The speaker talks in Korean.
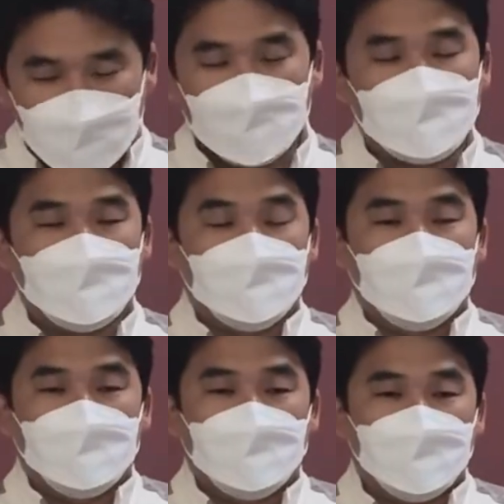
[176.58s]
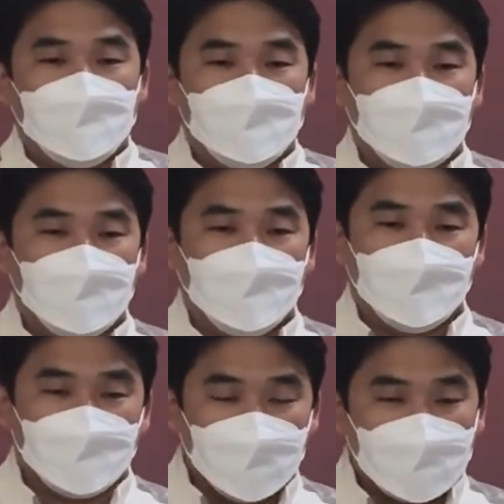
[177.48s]
받아서 또 우리가
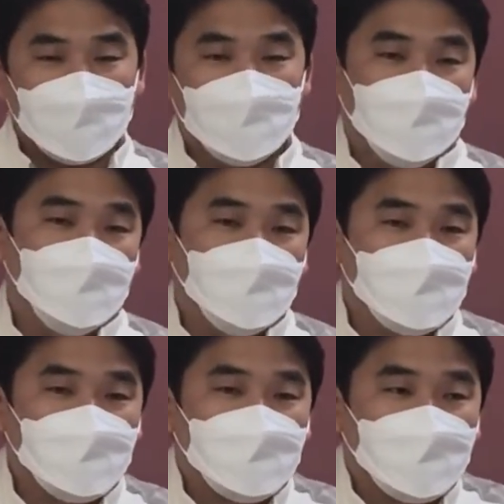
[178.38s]
결단을 하게 되죠.